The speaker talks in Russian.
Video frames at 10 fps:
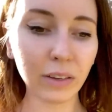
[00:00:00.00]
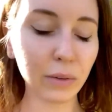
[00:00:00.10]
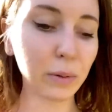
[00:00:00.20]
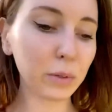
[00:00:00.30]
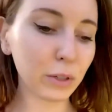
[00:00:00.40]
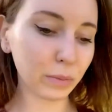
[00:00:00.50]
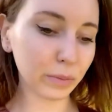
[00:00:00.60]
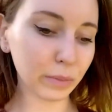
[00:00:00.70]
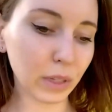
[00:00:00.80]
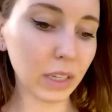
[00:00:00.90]
В общем,
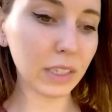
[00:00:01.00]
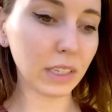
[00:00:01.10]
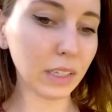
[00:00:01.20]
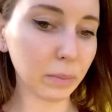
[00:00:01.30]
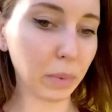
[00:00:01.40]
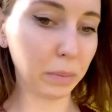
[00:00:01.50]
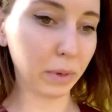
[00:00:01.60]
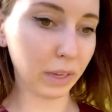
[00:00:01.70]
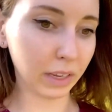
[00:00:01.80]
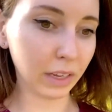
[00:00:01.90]
была целая
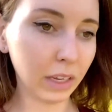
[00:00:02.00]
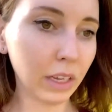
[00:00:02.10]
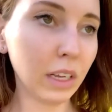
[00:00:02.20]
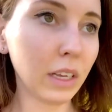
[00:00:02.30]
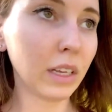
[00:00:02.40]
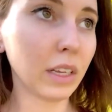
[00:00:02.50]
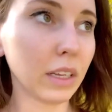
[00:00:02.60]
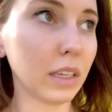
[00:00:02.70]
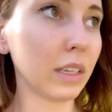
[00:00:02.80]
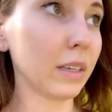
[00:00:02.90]
эпопея
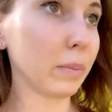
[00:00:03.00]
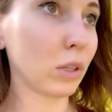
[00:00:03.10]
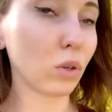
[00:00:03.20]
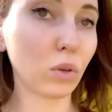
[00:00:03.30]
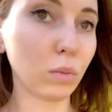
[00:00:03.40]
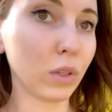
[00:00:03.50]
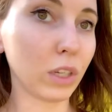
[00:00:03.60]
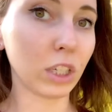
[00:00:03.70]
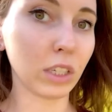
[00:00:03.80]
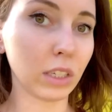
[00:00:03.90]
по-другому
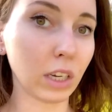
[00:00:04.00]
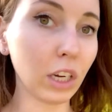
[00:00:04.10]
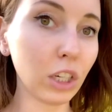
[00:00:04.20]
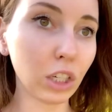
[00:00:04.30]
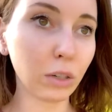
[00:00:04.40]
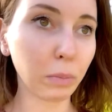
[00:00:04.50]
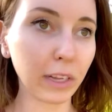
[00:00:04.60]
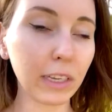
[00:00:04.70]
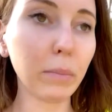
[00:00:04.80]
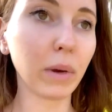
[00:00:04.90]
даже не скажешь.
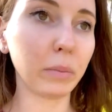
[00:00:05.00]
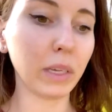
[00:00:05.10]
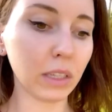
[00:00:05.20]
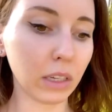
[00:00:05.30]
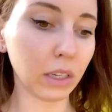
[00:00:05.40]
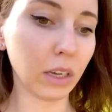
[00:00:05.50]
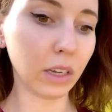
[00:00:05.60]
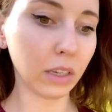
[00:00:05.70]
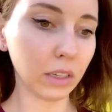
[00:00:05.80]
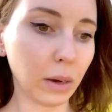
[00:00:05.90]
Плохие моменты
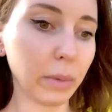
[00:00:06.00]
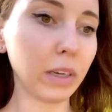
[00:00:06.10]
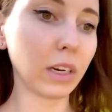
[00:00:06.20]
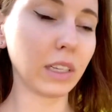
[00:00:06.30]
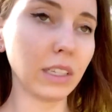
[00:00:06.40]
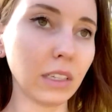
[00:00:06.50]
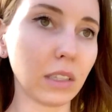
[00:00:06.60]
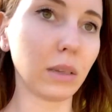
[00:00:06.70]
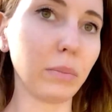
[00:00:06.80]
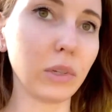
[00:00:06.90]
я бы и хотела
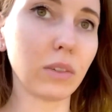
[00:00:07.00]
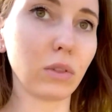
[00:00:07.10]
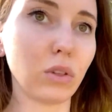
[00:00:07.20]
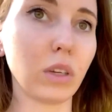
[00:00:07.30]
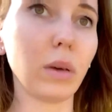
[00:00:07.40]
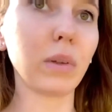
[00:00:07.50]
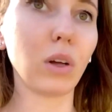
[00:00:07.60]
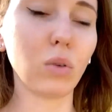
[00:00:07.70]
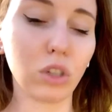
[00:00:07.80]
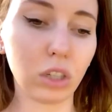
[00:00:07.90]
записывать, но я была
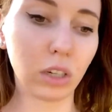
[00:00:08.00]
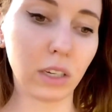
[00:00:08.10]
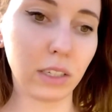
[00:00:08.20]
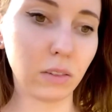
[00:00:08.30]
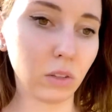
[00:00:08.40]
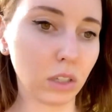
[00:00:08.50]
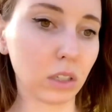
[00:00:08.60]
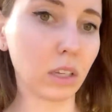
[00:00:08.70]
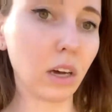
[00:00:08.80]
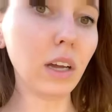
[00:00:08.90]
очень агрессивна и
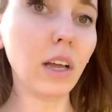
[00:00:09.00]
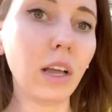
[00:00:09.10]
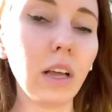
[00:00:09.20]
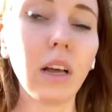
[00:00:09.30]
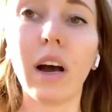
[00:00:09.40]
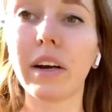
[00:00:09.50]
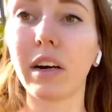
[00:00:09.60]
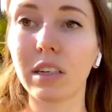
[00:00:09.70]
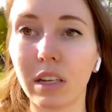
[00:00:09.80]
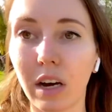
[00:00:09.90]
зла. А
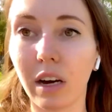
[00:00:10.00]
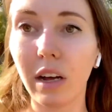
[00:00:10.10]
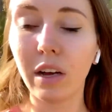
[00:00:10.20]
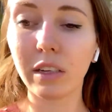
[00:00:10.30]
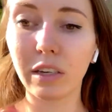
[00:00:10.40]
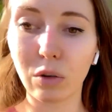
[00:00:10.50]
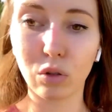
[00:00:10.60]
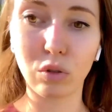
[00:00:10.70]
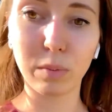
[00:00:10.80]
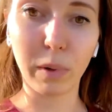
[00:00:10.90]
когда я
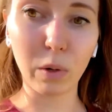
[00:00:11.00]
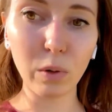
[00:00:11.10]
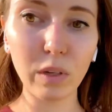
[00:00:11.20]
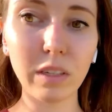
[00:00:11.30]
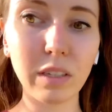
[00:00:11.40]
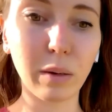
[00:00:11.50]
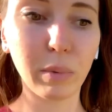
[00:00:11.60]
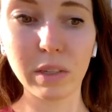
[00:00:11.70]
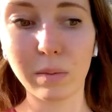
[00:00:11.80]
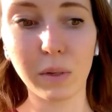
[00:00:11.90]
уже успокоилась,
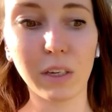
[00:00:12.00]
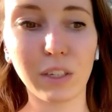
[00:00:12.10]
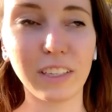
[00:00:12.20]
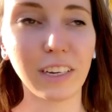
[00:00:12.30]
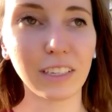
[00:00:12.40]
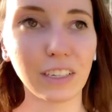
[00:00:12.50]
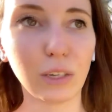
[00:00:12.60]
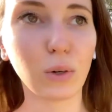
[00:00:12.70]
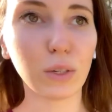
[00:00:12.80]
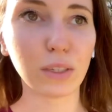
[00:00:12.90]
об этом даже, знаете,
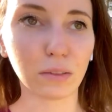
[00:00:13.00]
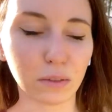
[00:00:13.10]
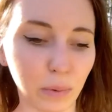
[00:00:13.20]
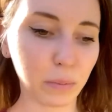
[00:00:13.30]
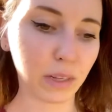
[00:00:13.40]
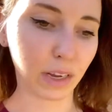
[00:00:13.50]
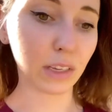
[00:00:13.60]
не хочется вспоминать.